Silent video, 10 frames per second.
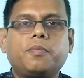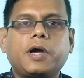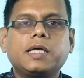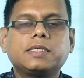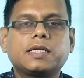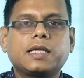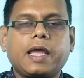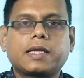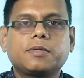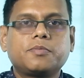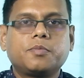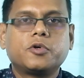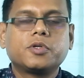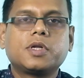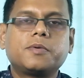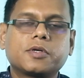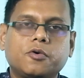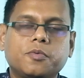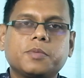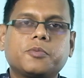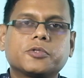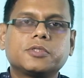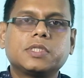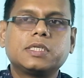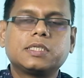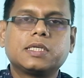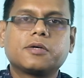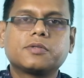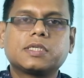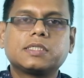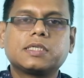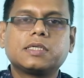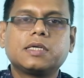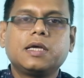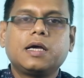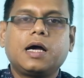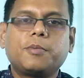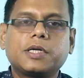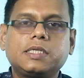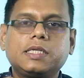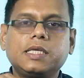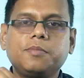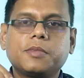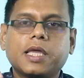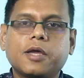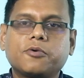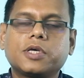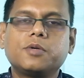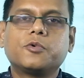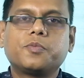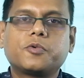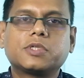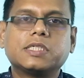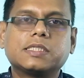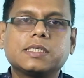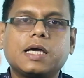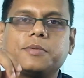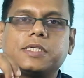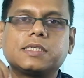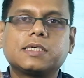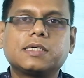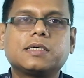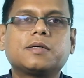পাইচারের একটা মডিউল আমার খুবই পছন্দের সেটা হচ্ছে যে আমার টিম কে কোথায় মুভ করতেছে আমি সেটা